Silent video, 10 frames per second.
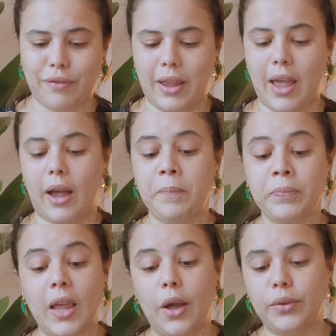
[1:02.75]
Xavier.
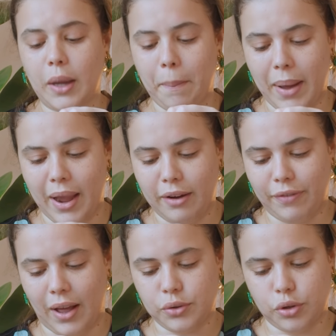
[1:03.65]
Eu também
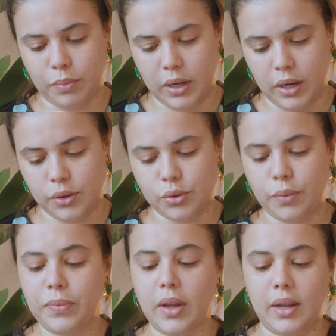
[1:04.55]
falo sobre
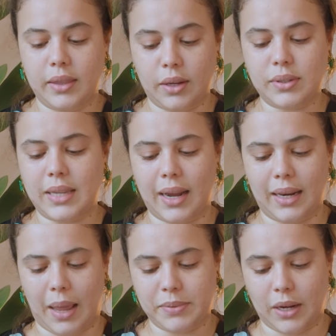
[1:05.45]
isso, então segue
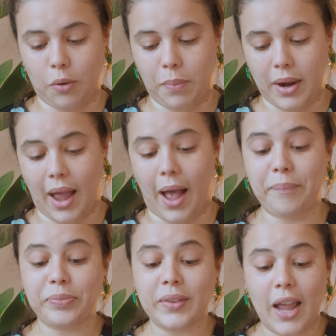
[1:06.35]
lá para você
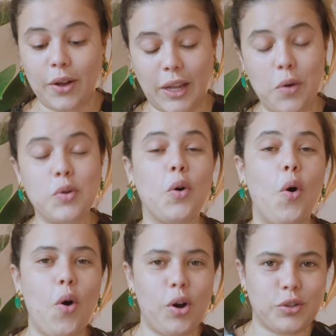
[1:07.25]
acompanhar. Eu tenho um
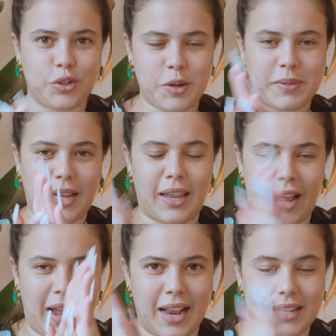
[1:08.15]
curso de
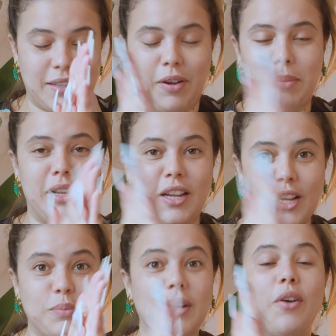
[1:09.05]
psicanálise e
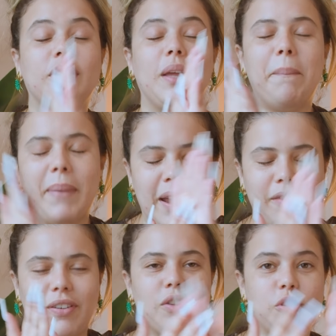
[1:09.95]
feminismo em que eu
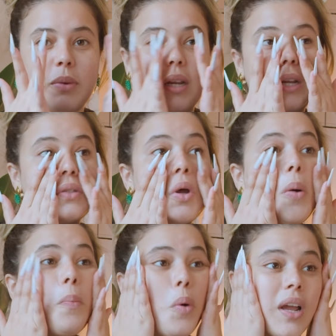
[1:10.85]
também falo sobre isso.
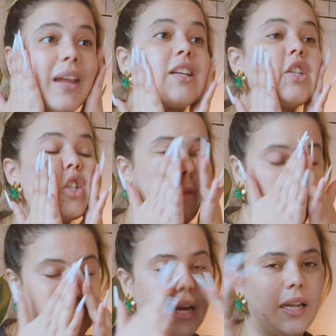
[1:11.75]
Por que, que a gente. Eu
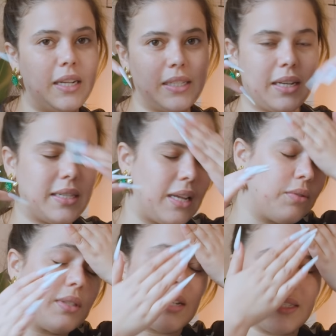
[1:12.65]
vou deixar aqui na
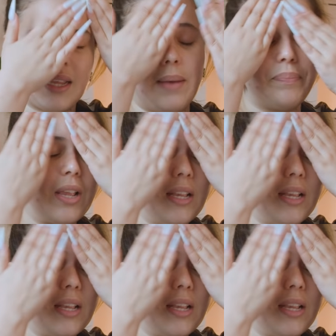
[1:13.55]
descrição se você quiser